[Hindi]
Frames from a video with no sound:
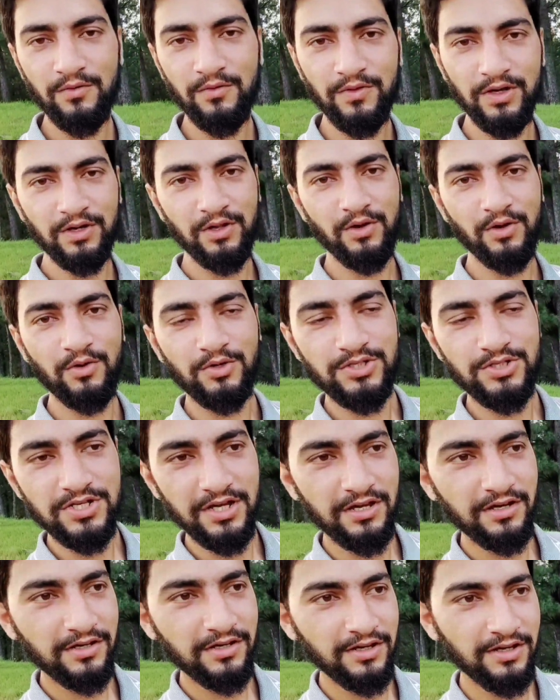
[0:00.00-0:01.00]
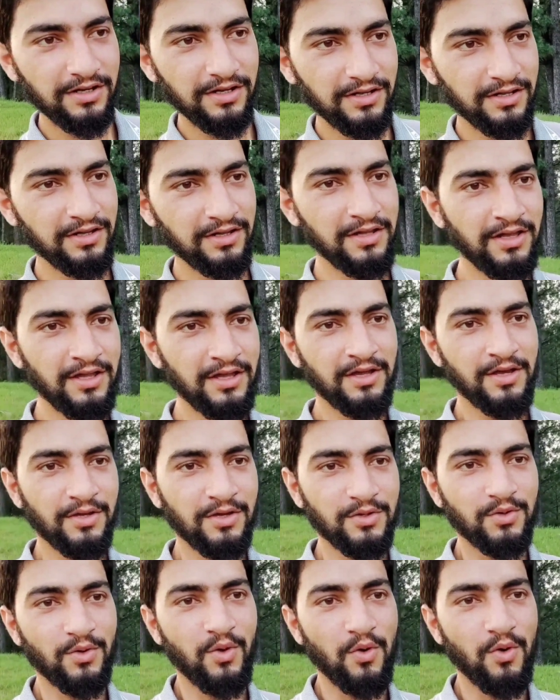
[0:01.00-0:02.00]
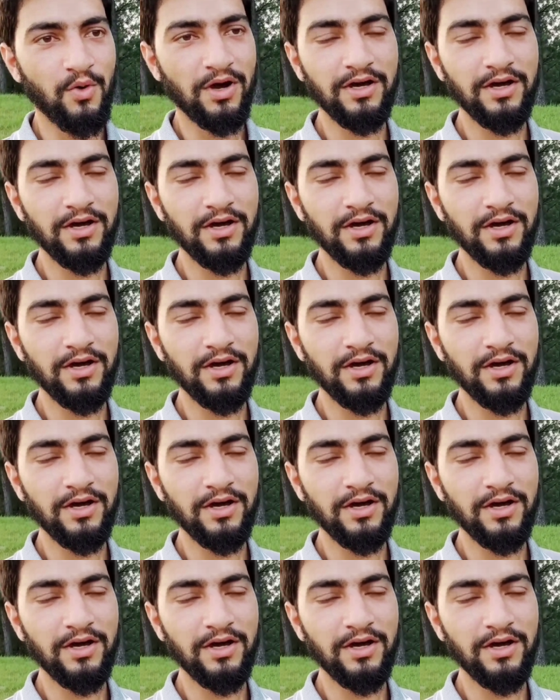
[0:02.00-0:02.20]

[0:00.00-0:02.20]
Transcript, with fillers: और वीडियो को शेयर करें तो